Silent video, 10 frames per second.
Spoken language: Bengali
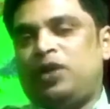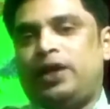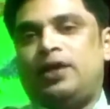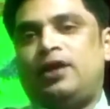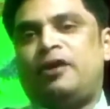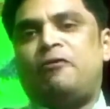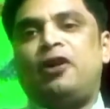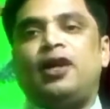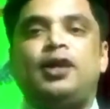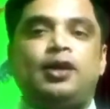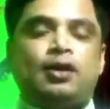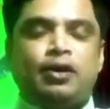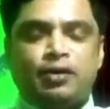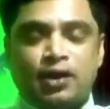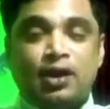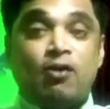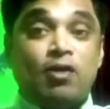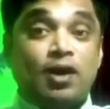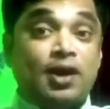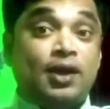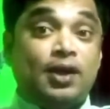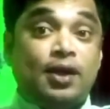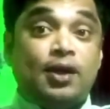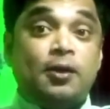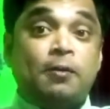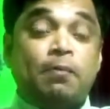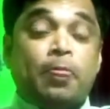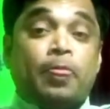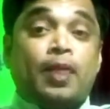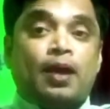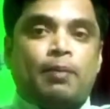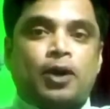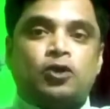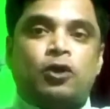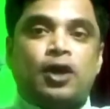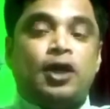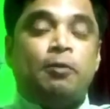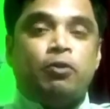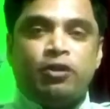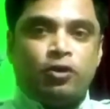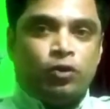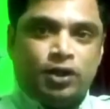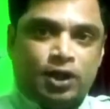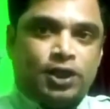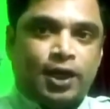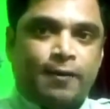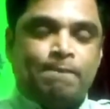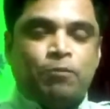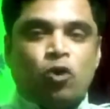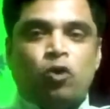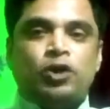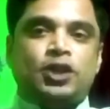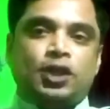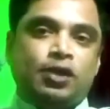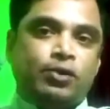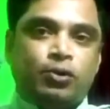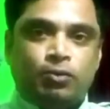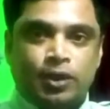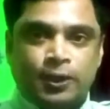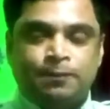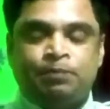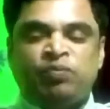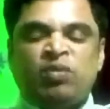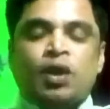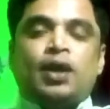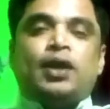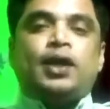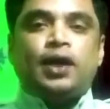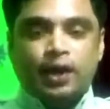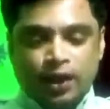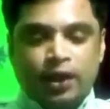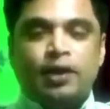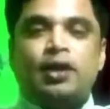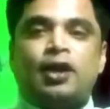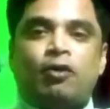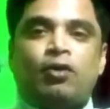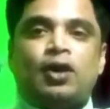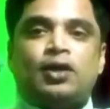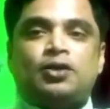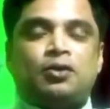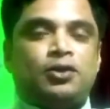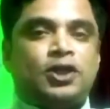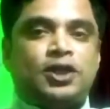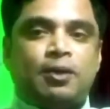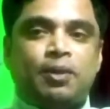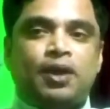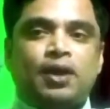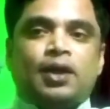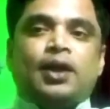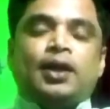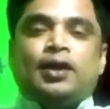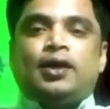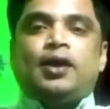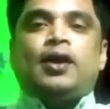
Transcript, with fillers: এজেন্ট আউটলে গিয়ে এজেন্ট আউটলেটে গিয়ে তার পাঁচশো টাকা ডিপোজিট করতে চায় তখন সে কী করবে এজেন্ট আউটলেটে যখন সে যাবে গিয়ে